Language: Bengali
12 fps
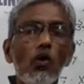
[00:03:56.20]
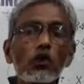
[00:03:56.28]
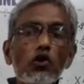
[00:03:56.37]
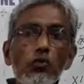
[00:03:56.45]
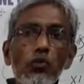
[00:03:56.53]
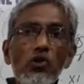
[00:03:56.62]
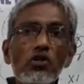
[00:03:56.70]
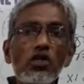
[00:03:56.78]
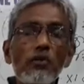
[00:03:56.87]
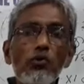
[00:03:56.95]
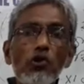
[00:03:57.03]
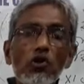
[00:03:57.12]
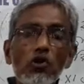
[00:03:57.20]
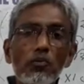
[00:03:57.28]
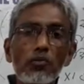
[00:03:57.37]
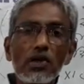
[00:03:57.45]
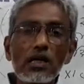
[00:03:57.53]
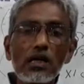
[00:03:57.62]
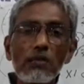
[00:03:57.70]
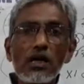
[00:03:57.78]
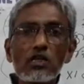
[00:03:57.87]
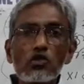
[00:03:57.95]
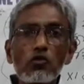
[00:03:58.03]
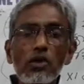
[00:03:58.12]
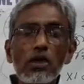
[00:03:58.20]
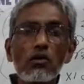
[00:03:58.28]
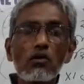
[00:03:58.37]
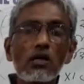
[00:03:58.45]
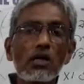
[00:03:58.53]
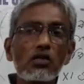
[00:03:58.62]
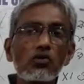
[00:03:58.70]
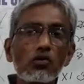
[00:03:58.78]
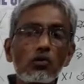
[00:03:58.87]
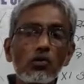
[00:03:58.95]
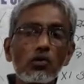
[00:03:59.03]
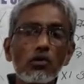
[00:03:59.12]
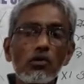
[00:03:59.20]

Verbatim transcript: অতপর সেই পরিকল্পনাটা বাস্তবায়ন করার জন্য